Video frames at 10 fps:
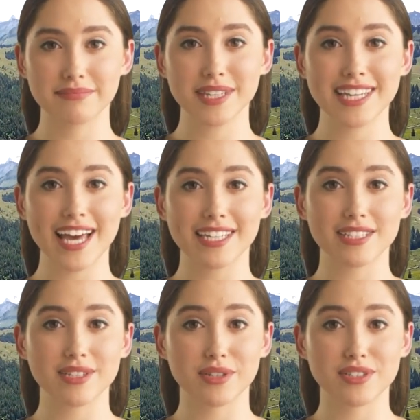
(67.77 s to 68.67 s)
Mit
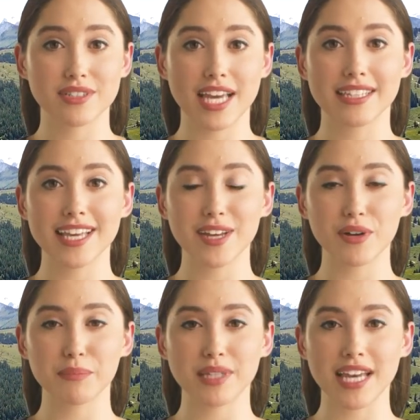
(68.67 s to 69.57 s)
einer solchen
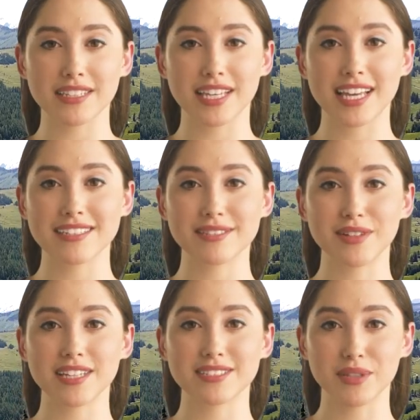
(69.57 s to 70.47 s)
Ernährung kann Krebs
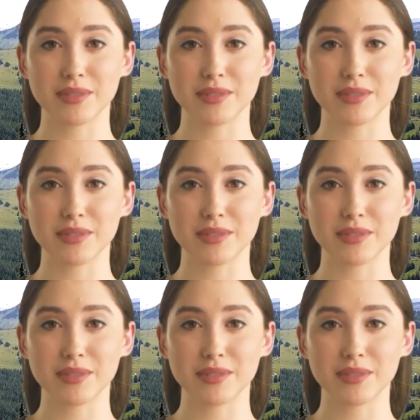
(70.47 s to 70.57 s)
fast